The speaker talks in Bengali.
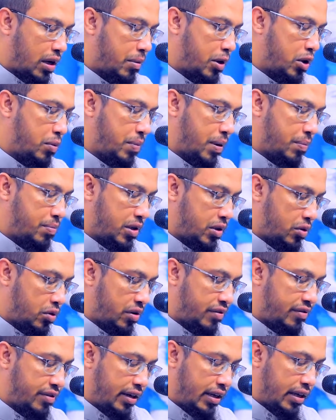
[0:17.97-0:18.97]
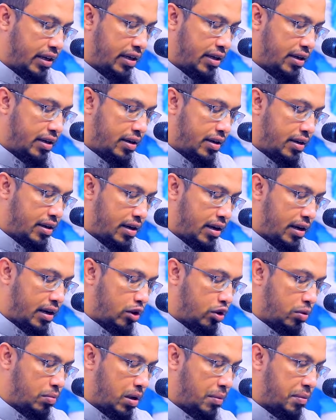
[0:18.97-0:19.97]
আবারও পাপটি করে ফেলি
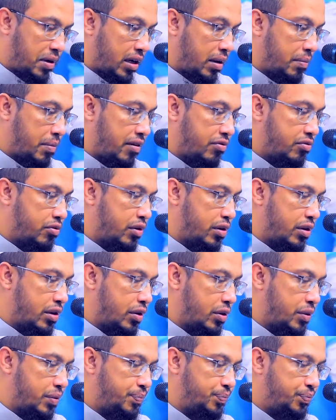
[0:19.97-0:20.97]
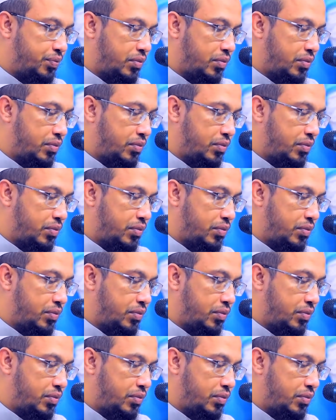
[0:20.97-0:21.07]
আল্লাহ তুমি আমাকে মাফ করে দিও